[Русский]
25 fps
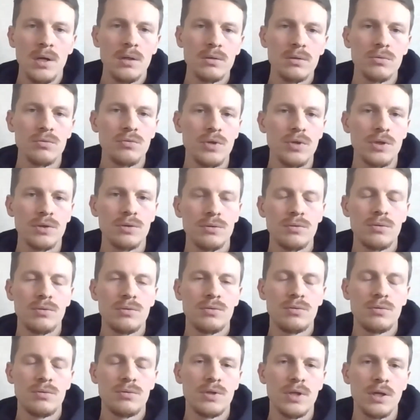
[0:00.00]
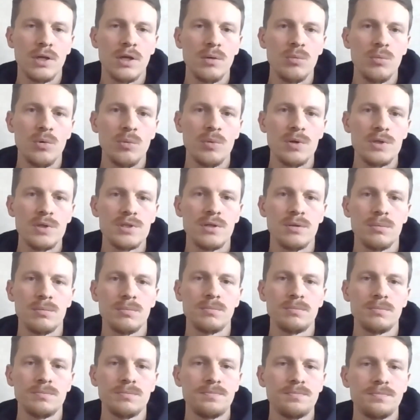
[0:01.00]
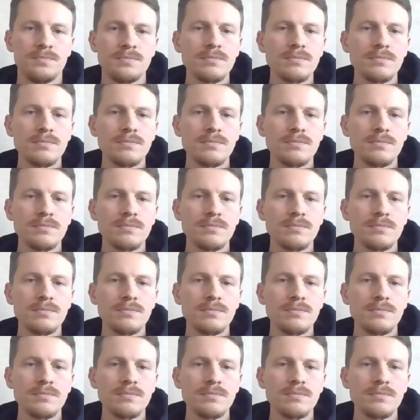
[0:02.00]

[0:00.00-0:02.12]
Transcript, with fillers: Ну, таким образом,